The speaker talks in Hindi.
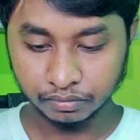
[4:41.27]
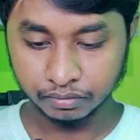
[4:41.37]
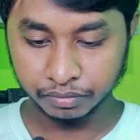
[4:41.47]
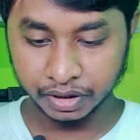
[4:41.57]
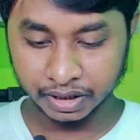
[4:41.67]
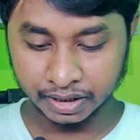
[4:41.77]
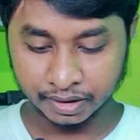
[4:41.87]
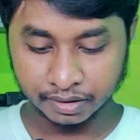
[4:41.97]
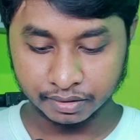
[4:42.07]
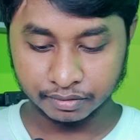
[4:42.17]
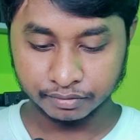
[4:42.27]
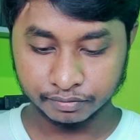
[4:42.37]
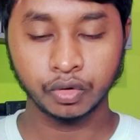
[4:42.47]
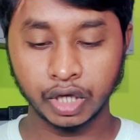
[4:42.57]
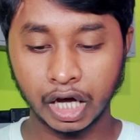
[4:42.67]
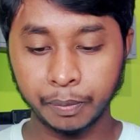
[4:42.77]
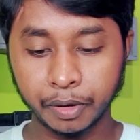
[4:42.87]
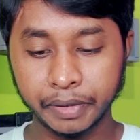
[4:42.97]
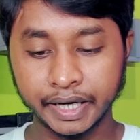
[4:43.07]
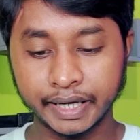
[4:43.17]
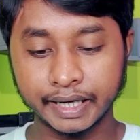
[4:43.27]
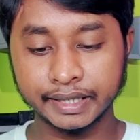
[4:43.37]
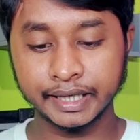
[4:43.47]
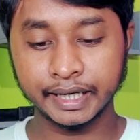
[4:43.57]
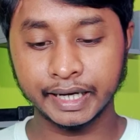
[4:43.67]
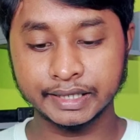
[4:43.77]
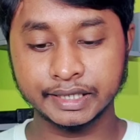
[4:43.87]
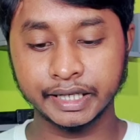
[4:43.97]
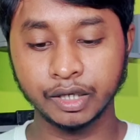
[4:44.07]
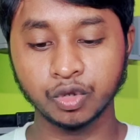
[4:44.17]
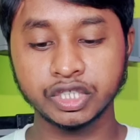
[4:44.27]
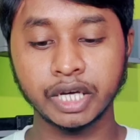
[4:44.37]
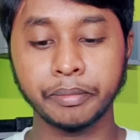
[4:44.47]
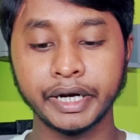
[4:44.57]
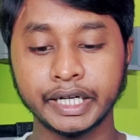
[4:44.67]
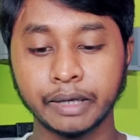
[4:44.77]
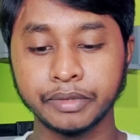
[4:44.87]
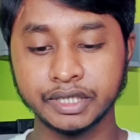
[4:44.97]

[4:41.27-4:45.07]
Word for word: बिजनेस तो यहाँ पर मैंने क्या कर दिया एक हैशटैग यूज किया मेटा